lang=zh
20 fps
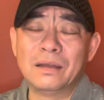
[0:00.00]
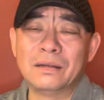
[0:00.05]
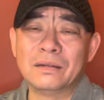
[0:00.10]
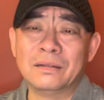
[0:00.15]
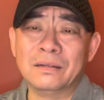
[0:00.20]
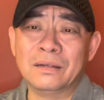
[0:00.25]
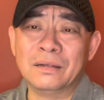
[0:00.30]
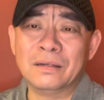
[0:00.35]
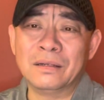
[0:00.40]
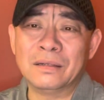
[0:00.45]

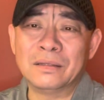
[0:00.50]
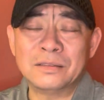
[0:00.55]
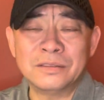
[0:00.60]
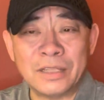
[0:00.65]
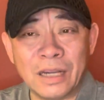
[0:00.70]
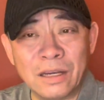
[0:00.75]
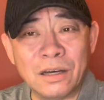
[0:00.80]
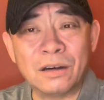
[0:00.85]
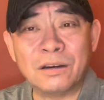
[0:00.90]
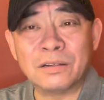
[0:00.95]
啊，
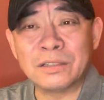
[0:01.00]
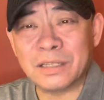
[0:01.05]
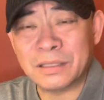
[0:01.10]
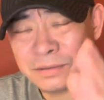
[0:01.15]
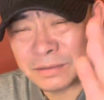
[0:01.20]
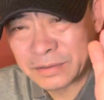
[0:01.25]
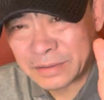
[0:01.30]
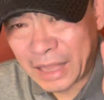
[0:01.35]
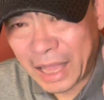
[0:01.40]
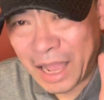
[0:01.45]
然后呢，
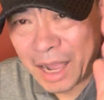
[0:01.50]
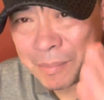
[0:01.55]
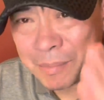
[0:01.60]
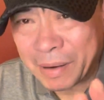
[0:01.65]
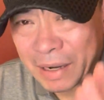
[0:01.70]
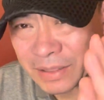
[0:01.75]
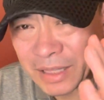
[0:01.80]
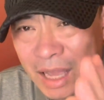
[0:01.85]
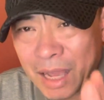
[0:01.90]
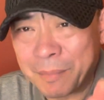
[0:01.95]
大
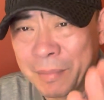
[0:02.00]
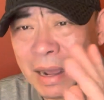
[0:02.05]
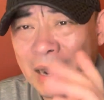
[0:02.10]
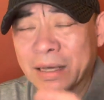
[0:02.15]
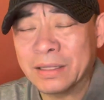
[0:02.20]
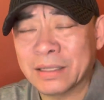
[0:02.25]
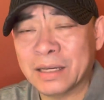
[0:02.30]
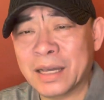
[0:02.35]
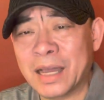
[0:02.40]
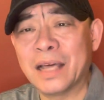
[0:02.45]
把大
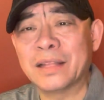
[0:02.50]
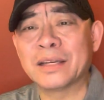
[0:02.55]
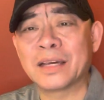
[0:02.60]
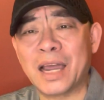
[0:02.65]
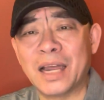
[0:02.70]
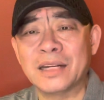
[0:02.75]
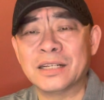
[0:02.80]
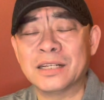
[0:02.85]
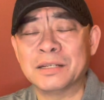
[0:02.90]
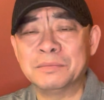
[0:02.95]
把的看
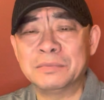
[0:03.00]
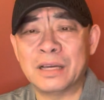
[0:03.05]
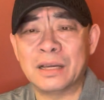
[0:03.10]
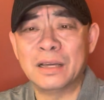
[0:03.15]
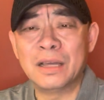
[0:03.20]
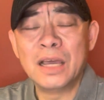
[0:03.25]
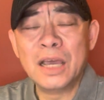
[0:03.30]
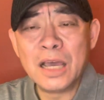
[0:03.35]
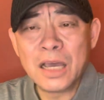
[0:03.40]
看什么呢？